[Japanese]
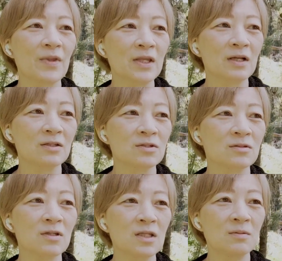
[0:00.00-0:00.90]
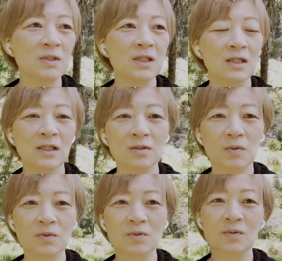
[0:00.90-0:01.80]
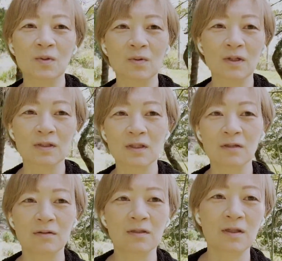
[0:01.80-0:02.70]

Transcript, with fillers: 何か佃煮みたいなのを作ろうかって言っ